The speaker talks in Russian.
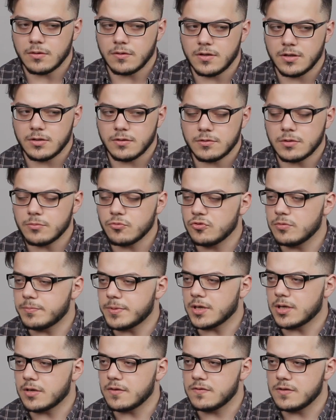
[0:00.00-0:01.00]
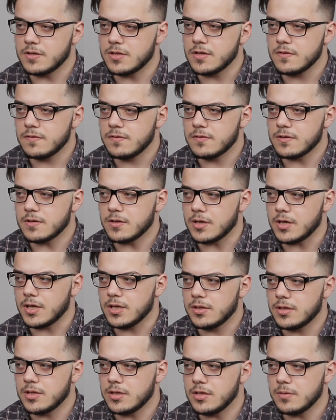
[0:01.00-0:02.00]
Дело в том, что прокрастинация —
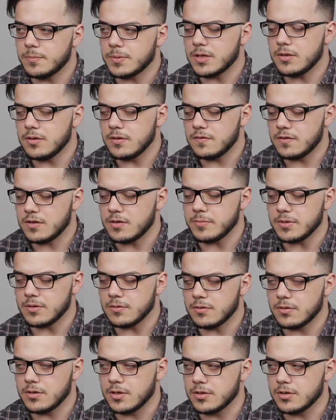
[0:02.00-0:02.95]
это неправильный термин.